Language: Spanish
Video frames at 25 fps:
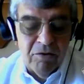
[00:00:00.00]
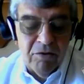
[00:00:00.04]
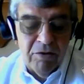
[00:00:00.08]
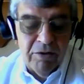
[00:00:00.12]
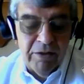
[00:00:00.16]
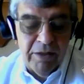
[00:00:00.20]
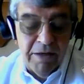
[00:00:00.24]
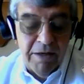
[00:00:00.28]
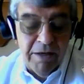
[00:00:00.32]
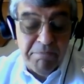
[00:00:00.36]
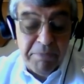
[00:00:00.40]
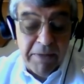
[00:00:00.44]

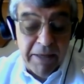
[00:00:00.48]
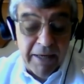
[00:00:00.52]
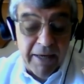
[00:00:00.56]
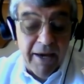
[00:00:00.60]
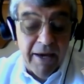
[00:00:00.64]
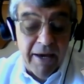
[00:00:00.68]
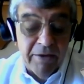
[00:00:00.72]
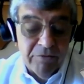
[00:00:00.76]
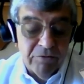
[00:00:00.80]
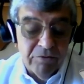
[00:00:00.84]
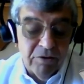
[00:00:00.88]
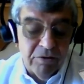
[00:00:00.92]
con el
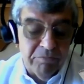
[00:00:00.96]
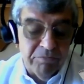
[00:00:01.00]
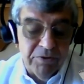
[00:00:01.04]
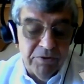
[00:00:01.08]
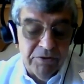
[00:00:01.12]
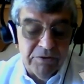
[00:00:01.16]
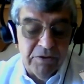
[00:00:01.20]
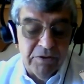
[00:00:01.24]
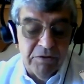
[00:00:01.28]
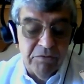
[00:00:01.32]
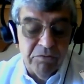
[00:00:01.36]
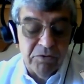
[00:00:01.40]
pecado, como
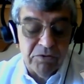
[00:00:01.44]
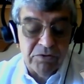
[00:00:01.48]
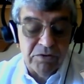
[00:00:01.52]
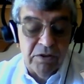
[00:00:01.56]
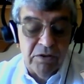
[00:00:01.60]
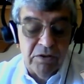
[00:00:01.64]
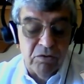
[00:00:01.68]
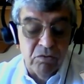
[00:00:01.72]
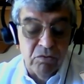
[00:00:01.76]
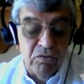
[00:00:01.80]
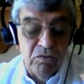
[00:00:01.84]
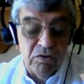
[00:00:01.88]
decís vos
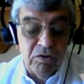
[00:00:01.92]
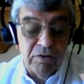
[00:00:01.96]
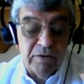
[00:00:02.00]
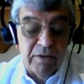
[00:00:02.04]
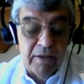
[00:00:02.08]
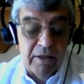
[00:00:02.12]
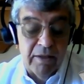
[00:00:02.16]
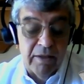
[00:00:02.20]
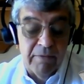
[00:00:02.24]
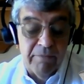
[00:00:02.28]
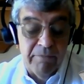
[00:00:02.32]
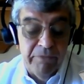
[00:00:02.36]
en tu
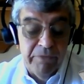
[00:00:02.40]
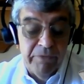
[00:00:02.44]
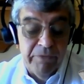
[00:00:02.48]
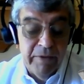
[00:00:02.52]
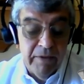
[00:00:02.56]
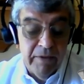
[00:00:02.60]
nota,